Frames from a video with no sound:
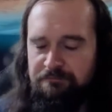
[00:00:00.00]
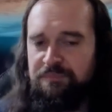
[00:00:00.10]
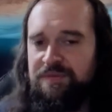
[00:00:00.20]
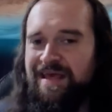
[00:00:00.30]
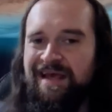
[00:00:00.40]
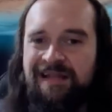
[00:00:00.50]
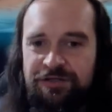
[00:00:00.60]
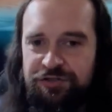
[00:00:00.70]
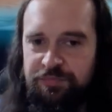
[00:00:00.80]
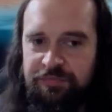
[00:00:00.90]

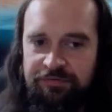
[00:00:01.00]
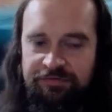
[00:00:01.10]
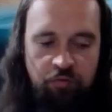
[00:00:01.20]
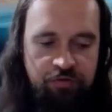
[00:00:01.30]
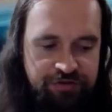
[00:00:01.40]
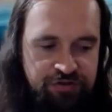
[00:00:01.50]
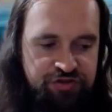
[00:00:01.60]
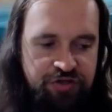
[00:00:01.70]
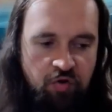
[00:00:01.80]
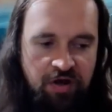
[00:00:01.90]
mieliśmy
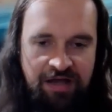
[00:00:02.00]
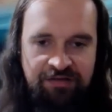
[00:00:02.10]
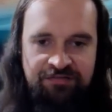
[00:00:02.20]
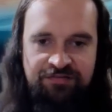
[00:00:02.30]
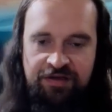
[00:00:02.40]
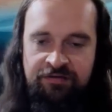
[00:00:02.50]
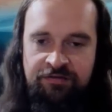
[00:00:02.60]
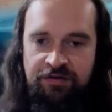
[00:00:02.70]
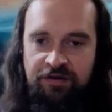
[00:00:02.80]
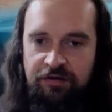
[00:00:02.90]
teoretycznie okazję,
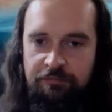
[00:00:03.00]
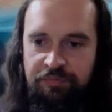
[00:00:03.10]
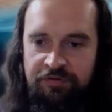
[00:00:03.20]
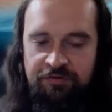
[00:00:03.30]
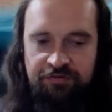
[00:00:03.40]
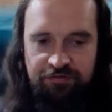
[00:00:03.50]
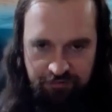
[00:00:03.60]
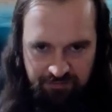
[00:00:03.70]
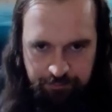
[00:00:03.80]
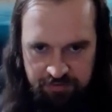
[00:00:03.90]
e, by
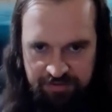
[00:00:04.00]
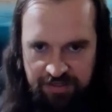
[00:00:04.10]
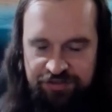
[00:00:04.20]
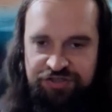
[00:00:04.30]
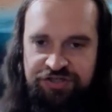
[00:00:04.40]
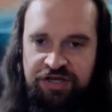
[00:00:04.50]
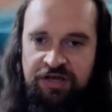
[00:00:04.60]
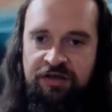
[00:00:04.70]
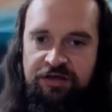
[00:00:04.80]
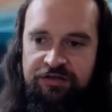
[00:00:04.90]
spotkać się e,
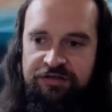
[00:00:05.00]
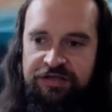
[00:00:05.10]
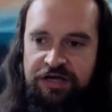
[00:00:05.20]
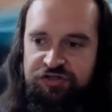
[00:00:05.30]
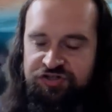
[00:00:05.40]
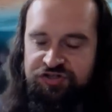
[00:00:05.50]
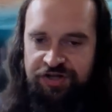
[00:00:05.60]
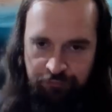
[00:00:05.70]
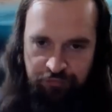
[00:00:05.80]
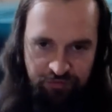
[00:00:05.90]

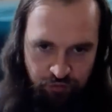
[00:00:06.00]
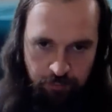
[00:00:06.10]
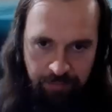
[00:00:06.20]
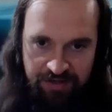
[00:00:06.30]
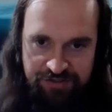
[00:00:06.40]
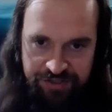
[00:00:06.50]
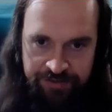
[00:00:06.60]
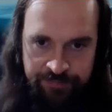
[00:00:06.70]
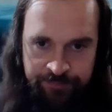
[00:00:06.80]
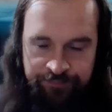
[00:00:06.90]
jeszcze w listopadzie
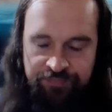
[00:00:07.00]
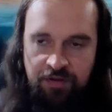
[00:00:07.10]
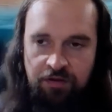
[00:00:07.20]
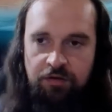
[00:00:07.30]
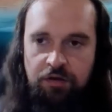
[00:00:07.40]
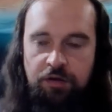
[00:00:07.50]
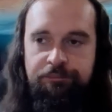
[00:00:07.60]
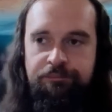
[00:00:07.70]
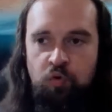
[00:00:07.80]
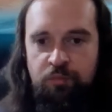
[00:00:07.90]
e,
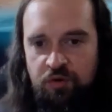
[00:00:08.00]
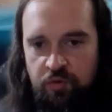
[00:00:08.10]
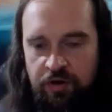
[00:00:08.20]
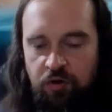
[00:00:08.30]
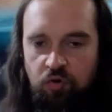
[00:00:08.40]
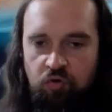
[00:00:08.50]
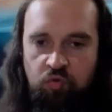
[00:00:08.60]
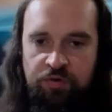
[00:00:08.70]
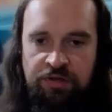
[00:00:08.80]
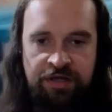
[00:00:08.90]
ubiegłego
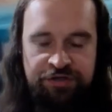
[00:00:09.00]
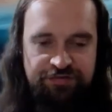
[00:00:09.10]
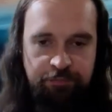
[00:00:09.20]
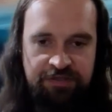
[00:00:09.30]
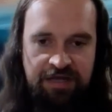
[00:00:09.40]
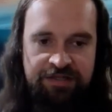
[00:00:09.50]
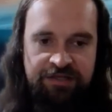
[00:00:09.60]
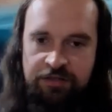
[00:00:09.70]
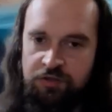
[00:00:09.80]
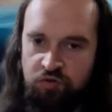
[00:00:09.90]
roku, jednakże
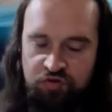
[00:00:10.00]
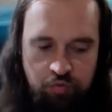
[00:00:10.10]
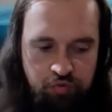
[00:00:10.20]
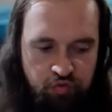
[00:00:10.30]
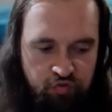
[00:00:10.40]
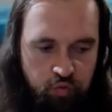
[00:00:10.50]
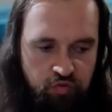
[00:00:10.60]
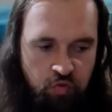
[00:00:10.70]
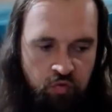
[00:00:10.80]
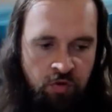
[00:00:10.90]
spotkanie nie doszło do
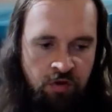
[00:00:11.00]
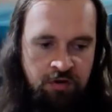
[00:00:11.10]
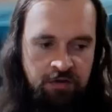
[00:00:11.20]
skutku.